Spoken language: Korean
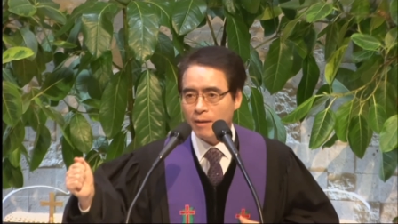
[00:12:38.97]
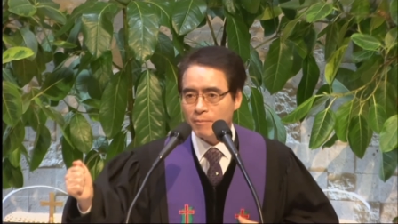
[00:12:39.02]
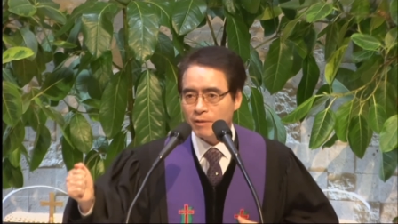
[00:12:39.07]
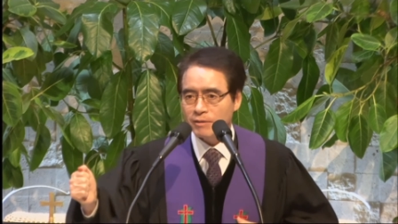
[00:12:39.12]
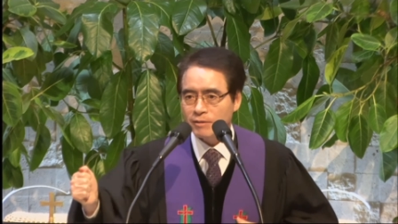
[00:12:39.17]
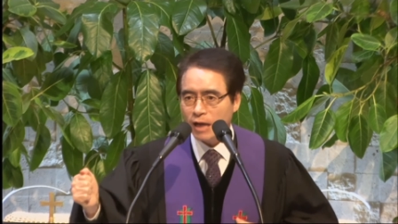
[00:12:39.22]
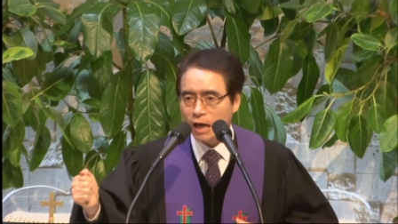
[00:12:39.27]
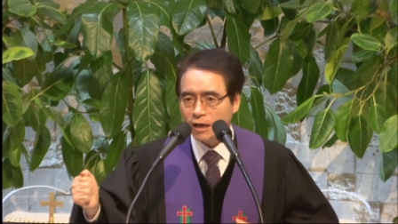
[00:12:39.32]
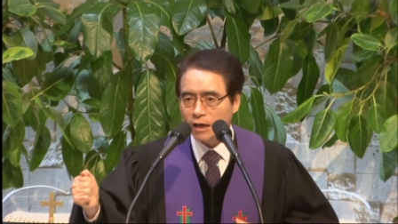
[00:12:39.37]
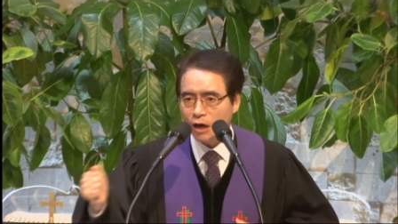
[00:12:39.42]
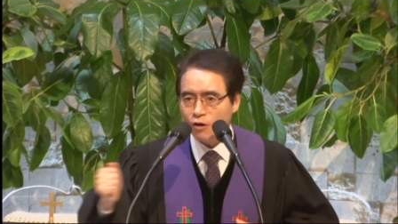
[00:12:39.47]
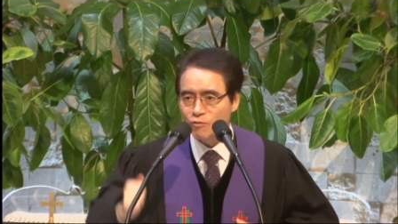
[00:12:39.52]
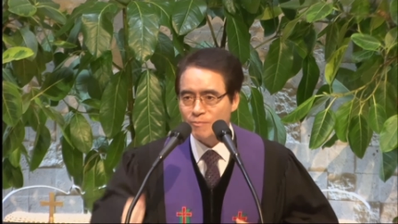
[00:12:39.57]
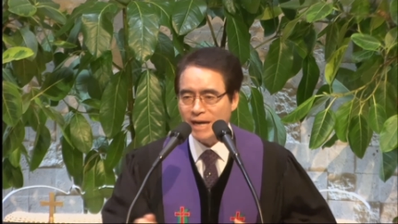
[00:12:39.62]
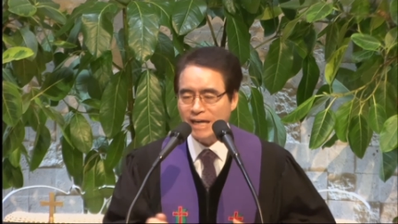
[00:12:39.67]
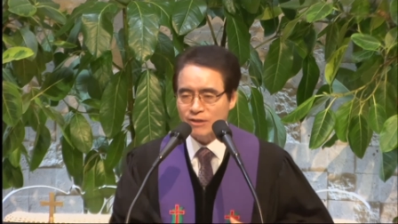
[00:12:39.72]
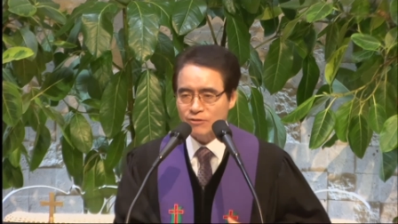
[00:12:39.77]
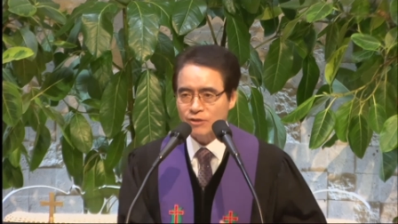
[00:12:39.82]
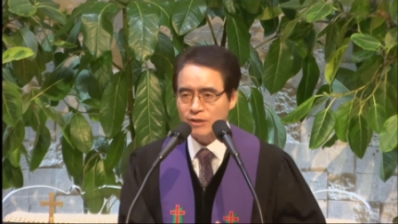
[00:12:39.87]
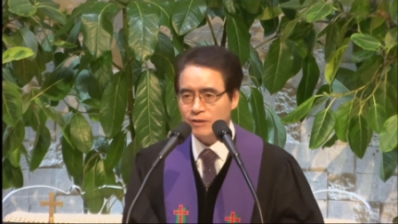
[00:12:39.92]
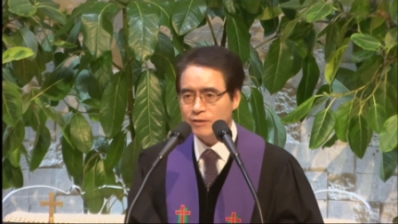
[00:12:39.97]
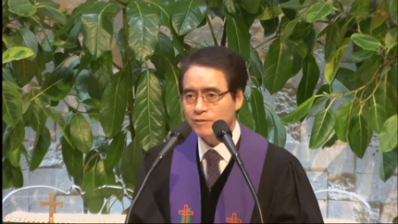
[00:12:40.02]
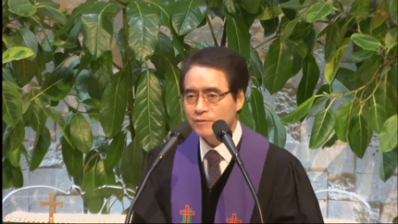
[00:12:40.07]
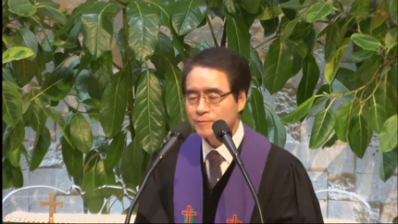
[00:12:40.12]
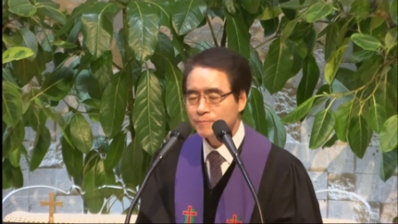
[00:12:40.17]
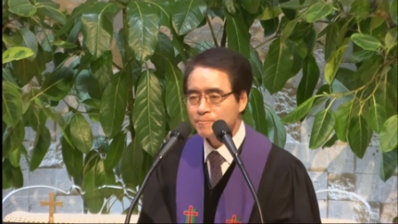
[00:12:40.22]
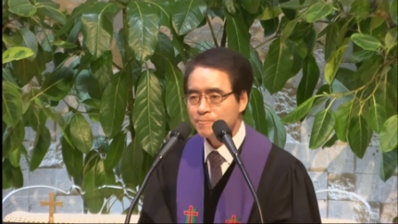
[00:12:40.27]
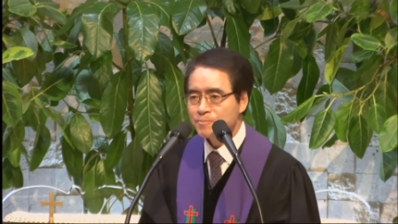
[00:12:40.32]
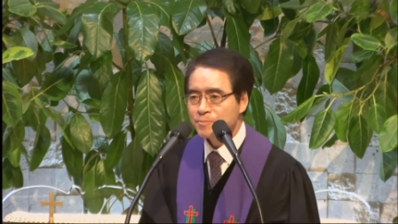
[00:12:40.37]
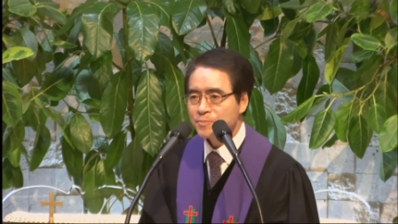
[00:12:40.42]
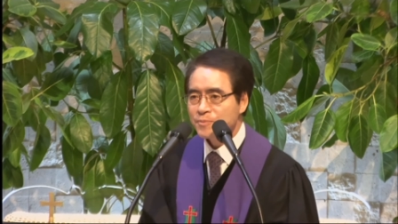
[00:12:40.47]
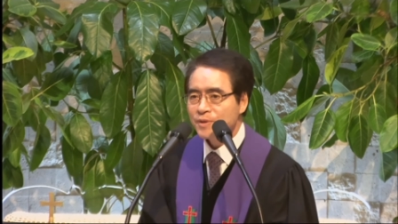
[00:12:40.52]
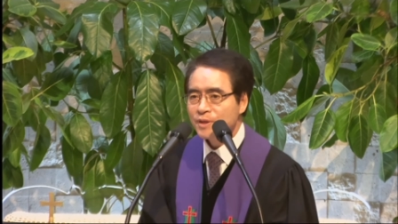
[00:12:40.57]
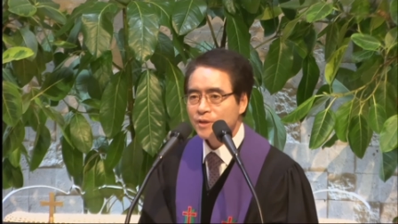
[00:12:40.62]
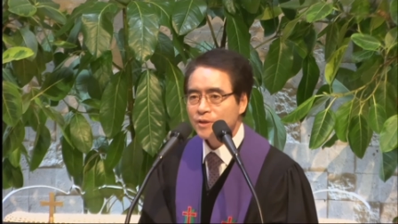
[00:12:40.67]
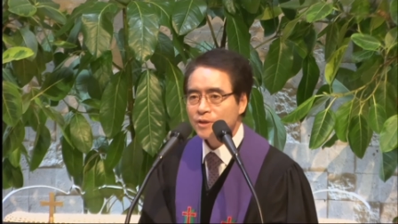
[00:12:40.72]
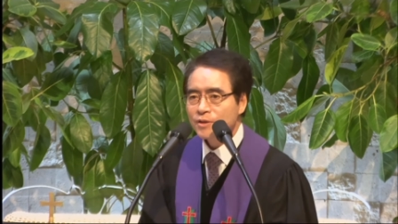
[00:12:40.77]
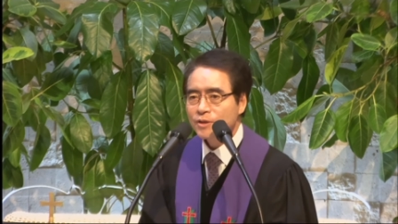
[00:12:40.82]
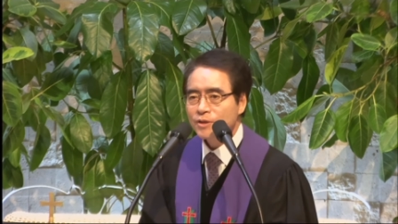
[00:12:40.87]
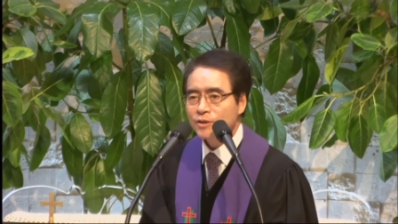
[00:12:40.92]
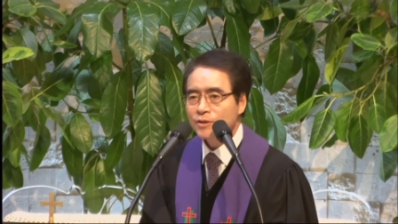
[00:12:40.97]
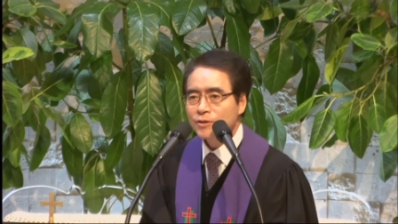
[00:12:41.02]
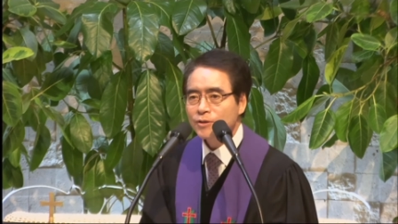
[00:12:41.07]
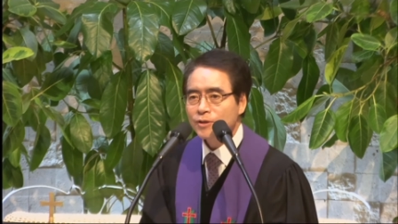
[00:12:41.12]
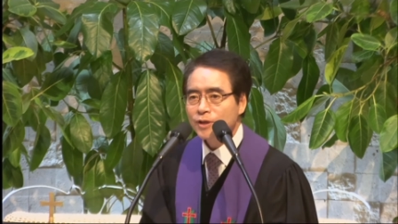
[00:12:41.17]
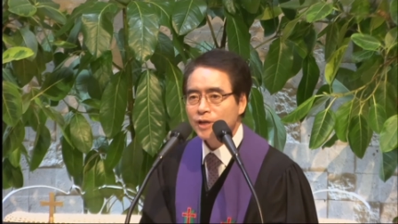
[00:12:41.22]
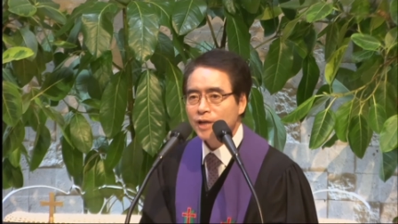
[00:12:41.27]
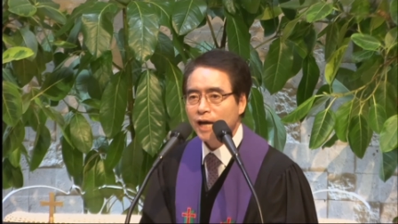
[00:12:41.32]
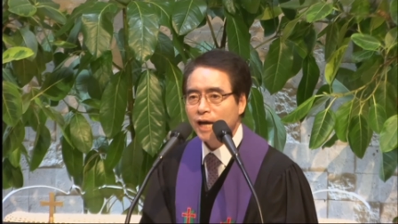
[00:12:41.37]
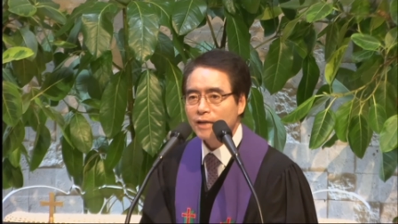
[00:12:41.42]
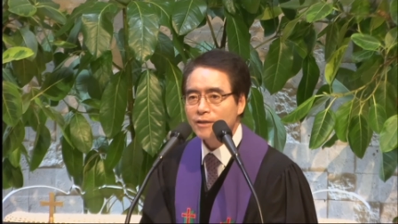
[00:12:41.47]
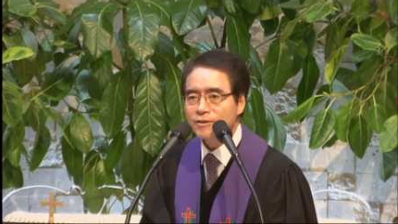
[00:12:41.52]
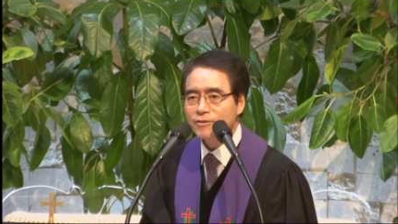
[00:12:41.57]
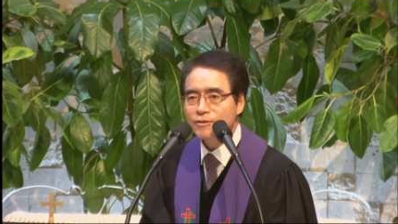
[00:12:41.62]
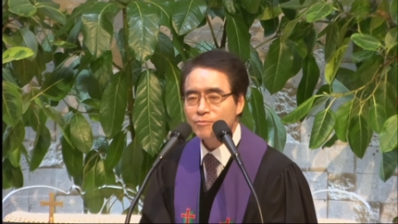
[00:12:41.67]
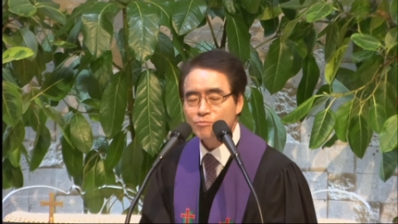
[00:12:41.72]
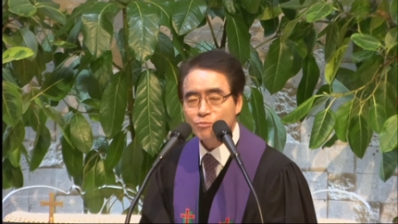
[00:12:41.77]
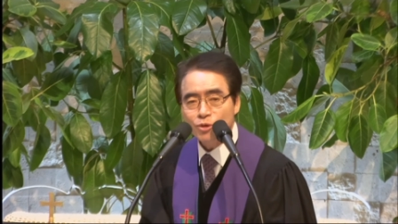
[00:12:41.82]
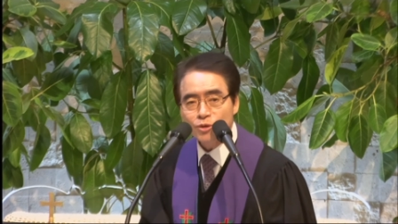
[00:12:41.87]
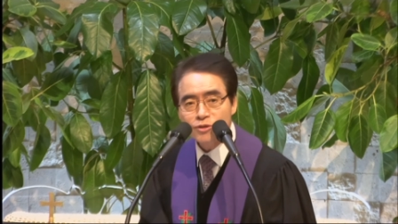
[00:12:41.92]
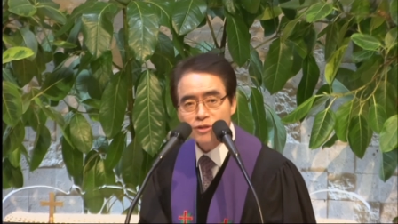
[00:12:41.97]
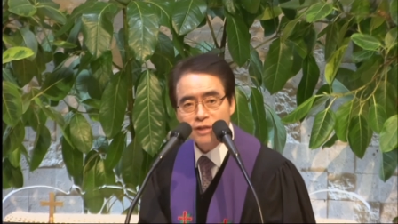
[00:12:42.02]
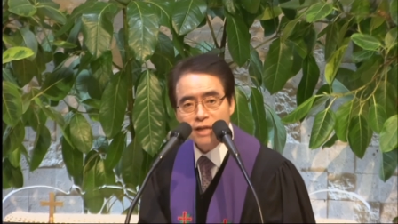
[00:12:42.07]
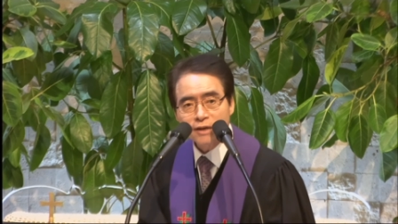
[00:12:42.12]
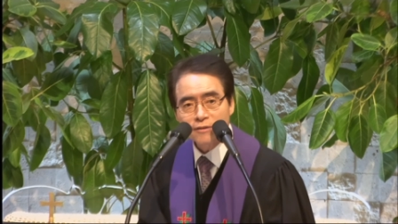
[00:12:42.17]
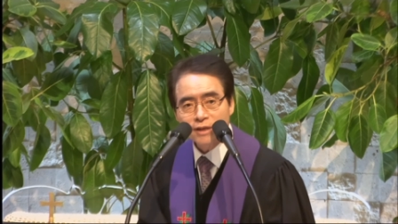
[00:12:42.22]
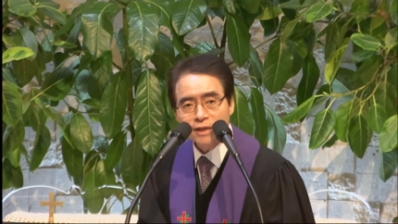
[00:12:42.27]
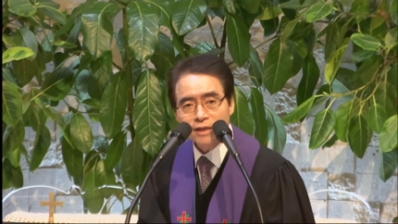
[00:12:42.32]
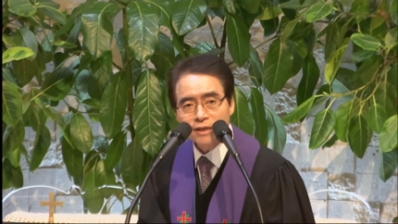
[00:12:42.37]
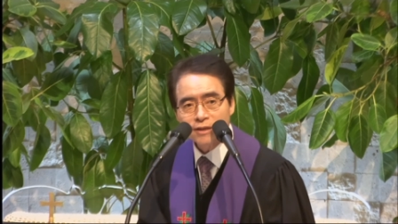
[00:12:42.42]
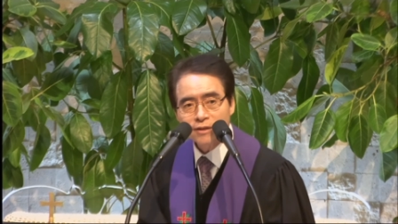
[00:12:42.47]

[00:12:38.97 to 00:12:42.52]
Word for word: 딱 가로막았어요. 이렇게 하는 걸 무엇이라고 해요?